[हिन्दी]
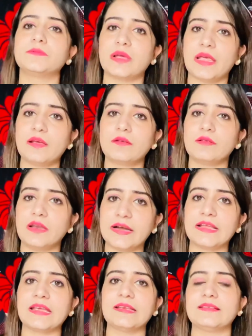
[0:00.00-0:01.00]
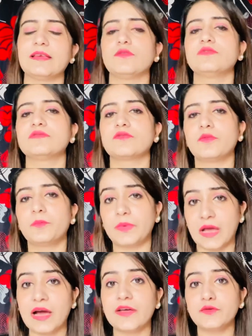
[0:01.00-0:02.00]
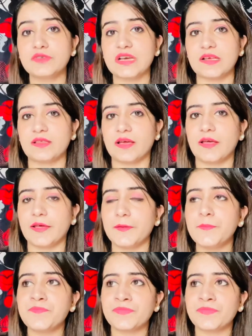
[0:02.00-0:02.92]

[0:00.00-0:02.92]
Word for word: एक लड़के से उसको प्यार हो जाता है